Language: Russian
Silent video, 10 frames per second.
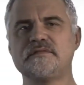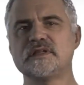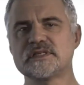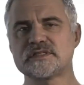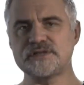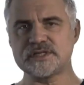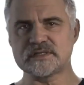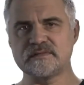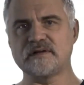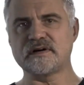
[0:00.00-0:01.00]
виды,
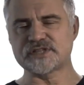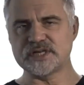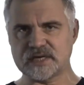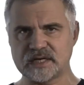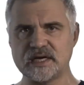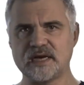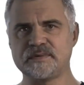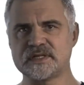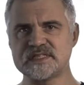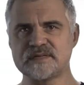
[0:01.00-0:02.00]
существовавшие
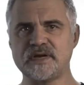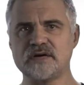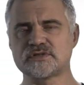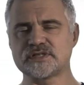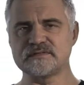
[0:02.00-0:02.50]
когда-либо на Земле, уже